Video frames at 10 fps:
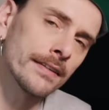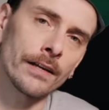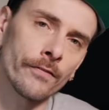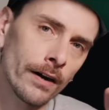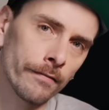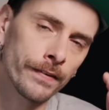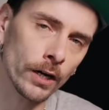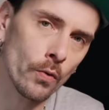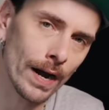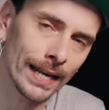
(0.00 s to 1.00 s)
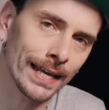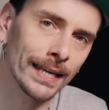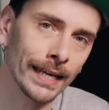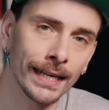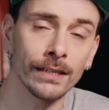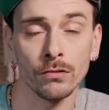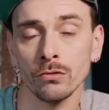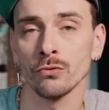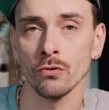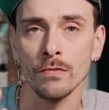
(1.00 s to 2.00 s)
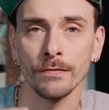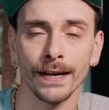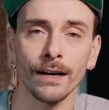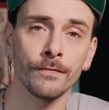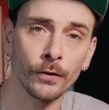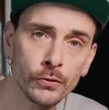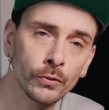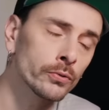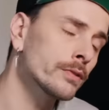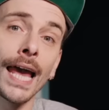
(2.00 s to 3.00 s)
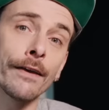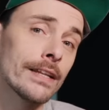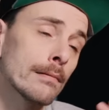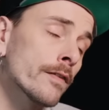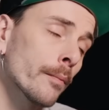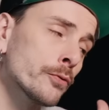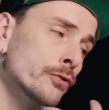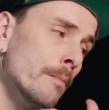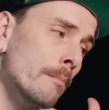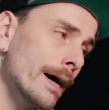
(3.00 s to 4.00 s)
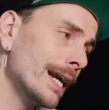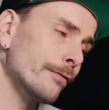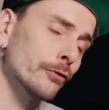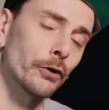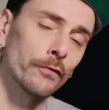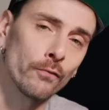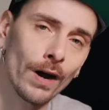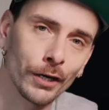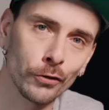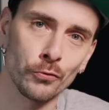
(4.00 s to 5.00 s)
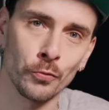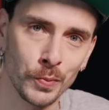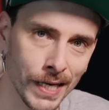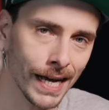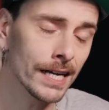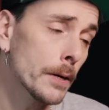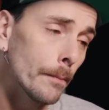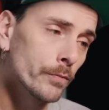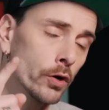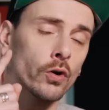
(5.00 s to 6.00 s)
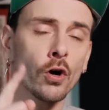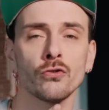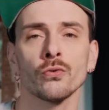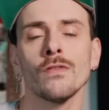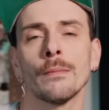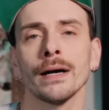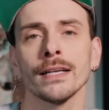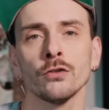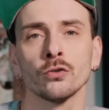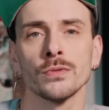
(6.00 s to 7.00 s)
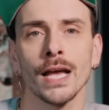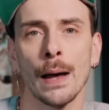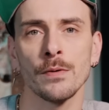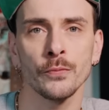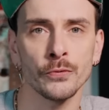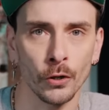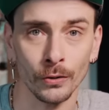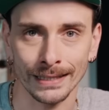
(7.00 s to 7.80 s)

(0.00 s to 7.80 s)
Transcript: de savoir vers où aller et donc du coup faire fausse route et finalement faire plus de mal à votre voix que du bien. Donc aujourd'hui, on va parler de tout ça un peu plus en